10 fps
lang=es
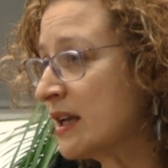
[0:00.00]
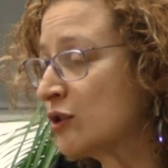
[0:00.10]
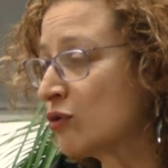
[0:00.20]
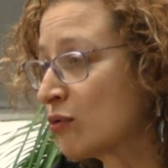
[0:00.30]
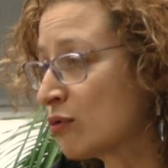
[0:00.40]

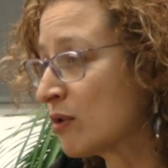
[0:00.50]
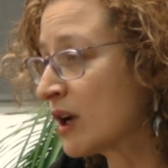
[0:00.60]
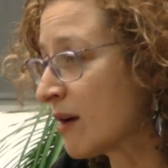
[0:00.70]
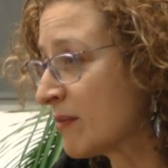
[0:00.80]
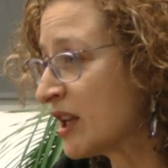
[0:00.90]
y todo ello
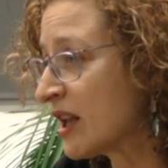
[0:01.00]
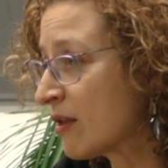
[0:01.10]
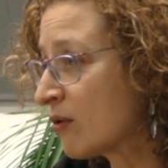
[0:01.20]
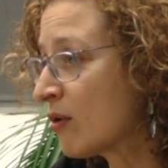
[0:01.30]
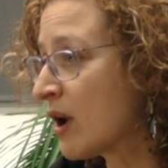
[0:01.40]

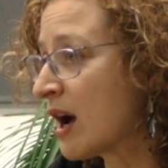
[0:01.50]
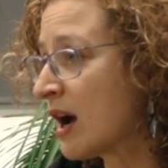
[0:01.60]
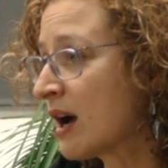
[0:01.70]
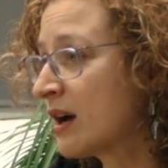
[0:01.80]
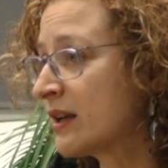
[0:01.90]
encaminado
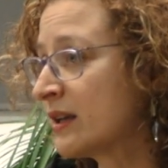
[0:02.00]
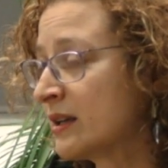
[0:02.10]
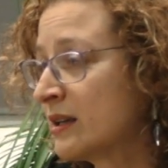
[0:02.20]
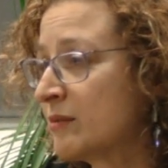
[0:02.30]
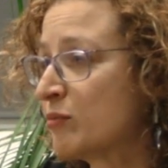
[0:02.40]
a
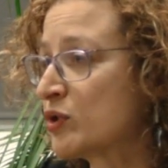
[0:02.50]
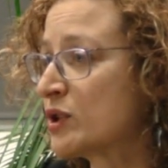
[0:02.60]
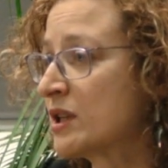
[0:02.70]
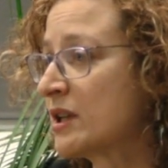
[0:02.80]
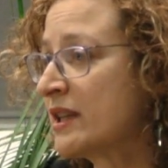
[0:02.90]
eh,
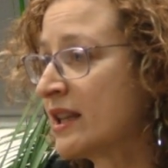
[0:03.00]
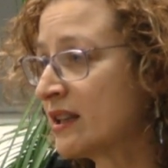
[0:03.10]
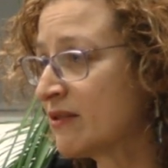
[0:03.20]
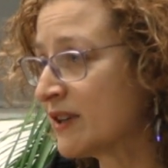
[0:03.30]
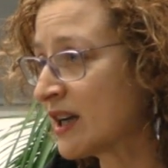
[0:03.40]
pues,
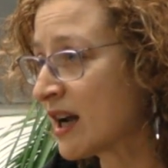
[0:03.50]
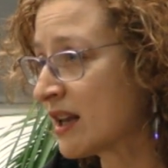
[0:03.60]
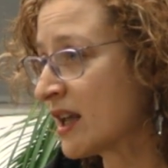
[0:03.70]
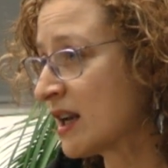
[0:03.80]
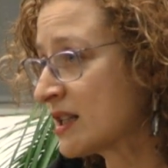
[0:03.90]

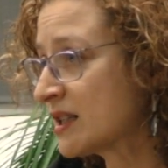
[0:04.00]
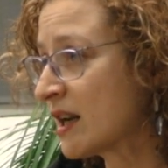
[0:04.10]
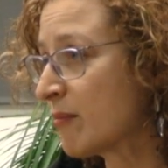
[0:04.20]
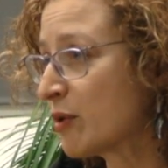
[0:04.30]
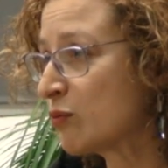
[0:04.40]
identificar dianas
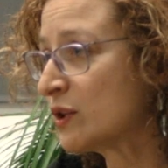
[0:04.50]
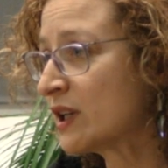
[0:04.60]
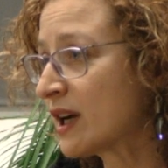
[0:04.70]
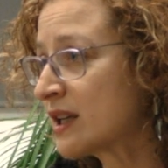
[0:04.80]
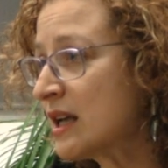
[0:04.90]

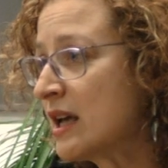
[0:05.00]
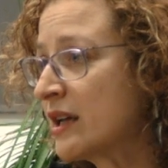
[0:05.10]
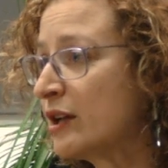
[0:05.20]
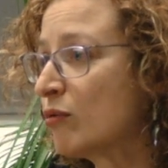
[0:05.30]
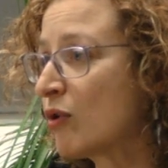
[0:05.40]
terapéuticas
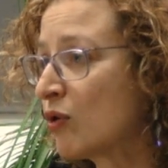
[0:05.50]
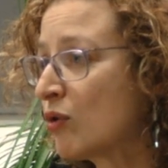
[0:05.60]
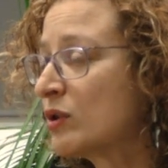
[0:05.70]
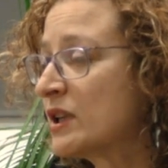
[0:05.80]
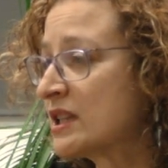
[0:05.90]
y
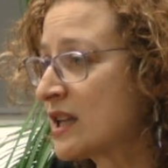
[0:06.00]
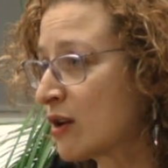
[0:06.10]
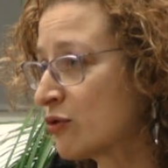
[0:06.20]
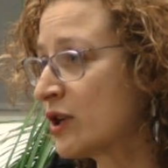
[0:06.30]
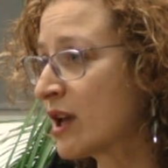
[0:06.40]
luego
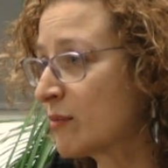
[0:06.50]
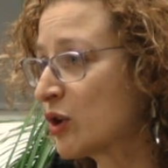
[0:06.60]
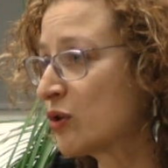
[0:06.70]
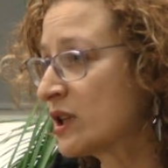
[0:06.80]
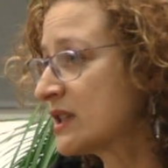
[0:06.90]
desarrollar
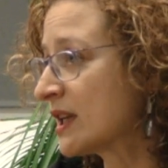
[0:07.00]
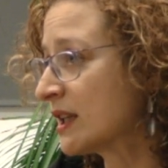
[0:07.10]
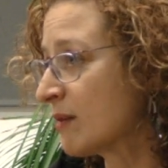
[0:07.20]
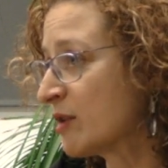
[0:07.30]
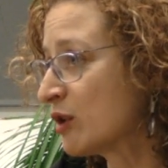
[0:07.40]
mejores
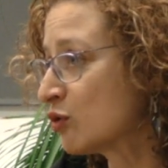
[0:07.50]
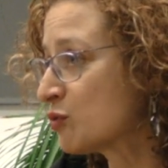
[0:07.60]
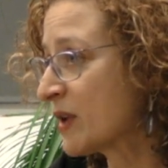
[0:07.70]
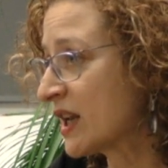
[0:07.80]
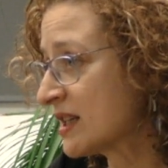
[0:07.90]

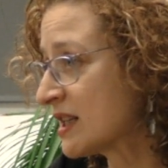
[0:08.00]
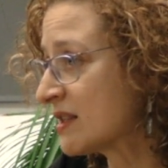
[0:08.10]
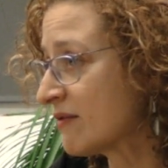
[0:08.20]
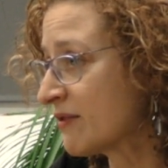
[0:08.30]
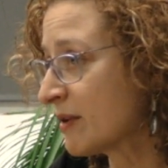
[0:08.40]
tratamientos para
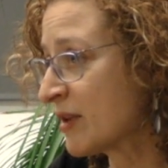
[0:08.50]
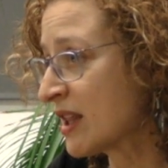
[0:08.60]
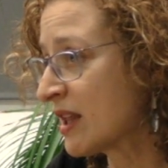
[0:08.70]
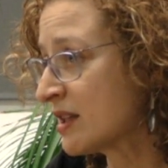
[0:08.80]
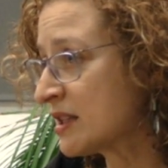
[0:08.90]
esas
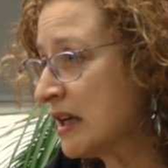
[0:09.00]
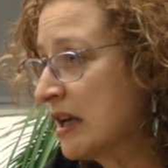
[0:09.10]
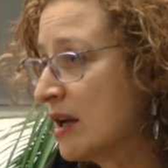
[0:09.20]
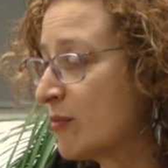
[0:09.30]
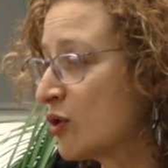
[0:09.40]
enfermedades.
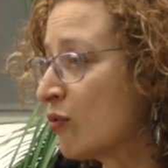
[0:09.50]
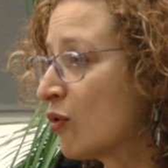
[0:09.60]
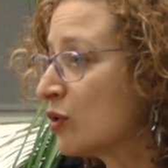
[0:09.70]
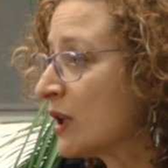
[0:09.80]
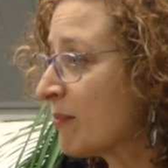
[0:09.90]
Pero
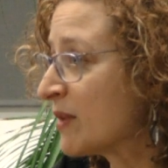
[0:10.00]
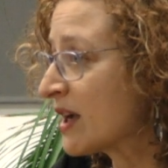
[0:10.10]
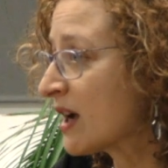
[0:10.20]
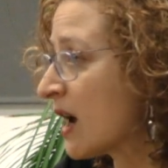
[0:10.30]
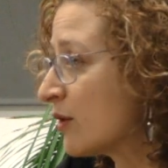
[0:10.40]
luego
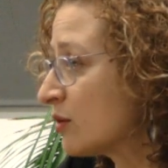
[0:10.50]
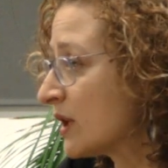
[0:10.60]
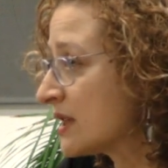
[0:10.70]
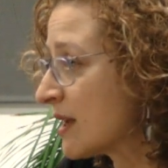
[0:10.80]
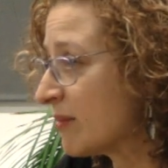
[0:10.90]
también hay
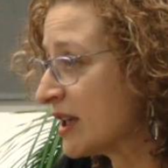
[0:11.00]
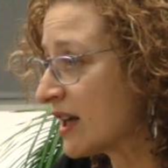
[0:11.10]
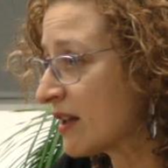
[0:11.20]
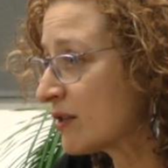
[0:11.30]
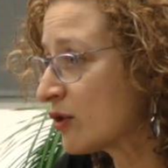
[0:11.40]
otras
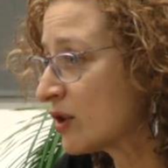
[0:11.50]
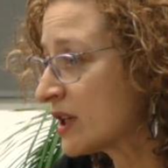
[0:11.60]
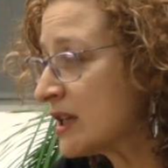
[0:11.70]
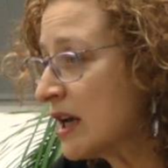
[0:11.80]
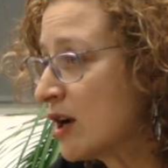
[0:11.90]

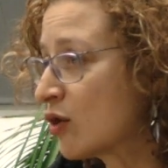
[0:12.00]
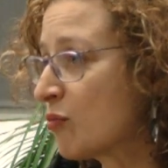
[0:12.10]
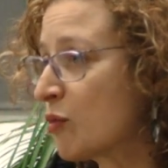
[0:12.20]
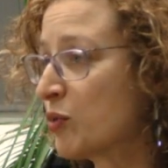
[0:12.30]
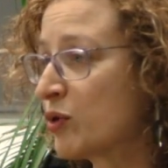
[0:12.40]
aplicaciones
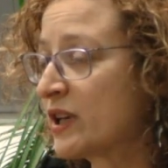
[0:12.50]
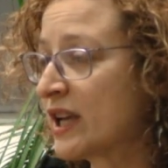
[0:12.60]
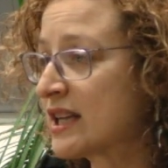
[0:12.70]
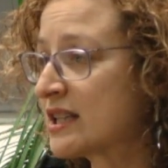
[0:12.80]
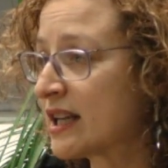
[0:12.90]
como
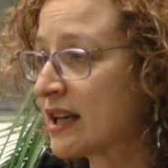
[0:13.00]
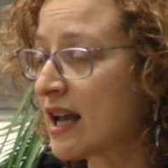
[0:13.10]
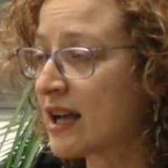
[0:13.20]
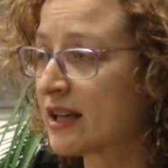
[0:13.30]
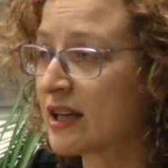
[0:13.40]
podría ser
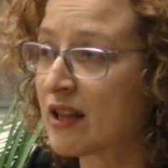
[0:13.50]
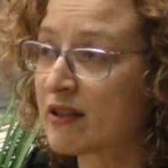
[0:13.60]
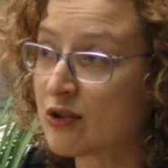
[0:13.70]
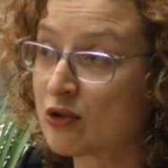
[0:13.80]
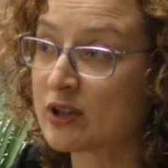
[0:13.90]
la
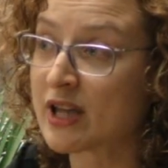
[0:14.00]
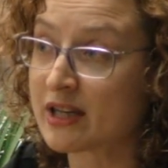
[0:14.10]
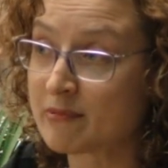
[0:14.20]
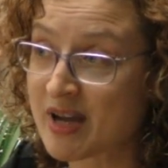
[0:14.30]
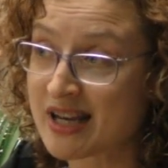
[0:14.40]
generación de
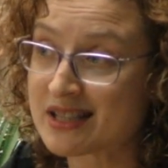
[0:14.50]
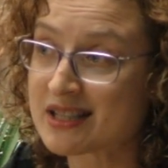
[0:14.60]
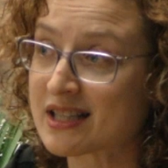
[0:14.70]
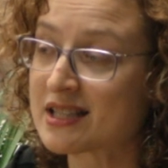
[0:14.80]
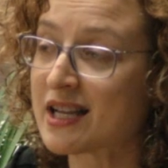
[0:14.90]
animales
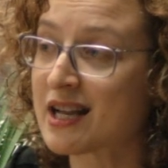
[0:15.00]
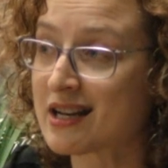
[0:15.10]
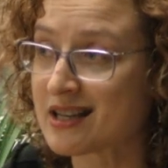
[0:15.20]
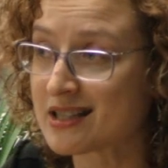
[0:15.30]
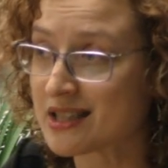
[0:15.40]
que sean
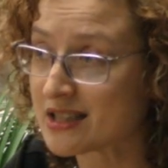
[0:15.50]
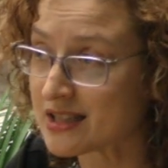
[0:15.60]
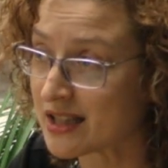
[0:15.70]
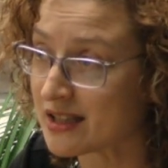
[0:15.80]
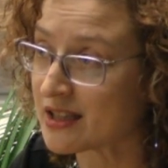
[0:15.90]

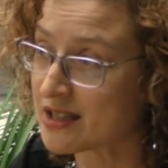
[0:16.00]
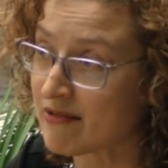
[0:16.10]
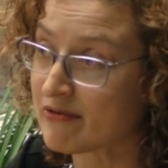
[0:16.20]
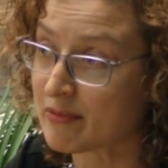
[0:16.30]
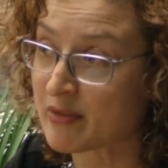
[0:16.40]
resistentes a
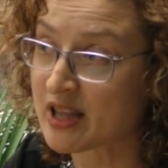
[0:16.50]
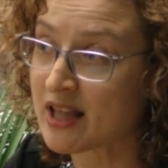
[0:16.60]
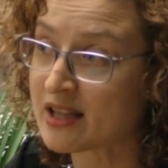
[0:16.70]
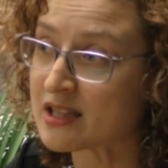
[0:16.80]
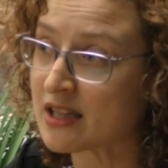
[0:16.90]

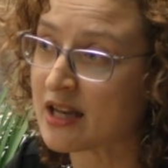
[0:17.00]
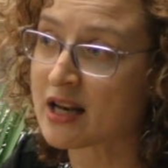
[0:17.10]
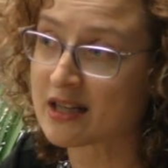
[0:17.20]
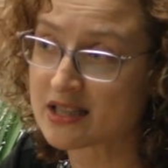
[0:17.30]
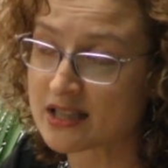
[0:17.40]
enfermedades,
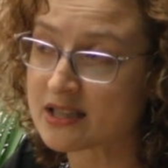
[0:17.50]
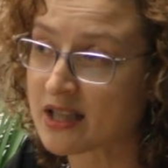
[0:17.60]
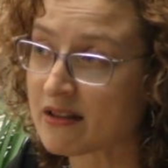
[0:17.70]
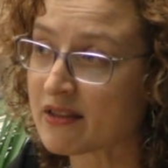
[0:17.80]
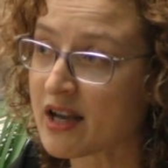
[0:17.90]
crear
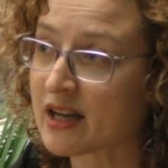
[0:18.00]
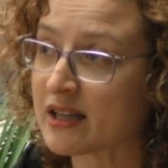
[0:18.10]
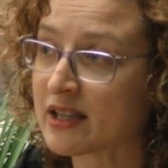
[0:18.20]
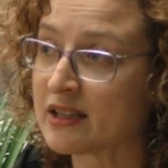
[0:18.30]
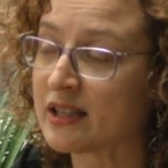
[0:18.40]
resistencia
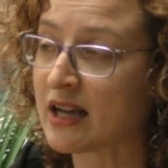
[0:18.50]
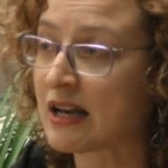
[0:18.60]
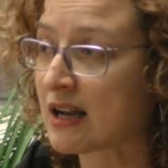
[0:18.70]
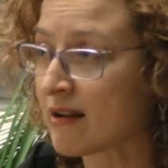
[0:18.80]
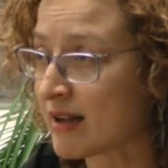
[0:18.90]
genética en
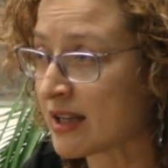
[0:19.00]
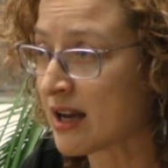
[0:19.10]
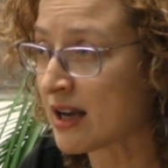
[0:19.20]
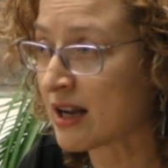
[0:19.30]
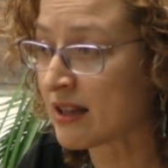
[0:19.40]
la cabaña
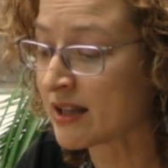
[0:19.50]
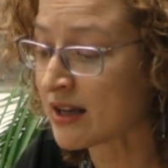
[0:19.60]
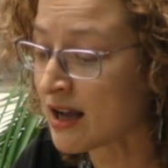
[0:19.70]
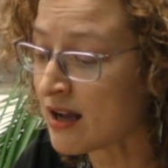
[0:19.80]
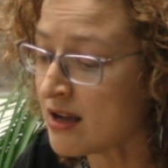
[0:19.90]

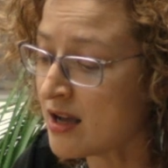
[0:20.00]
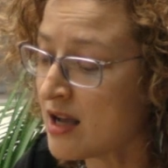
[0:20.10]
ganadera,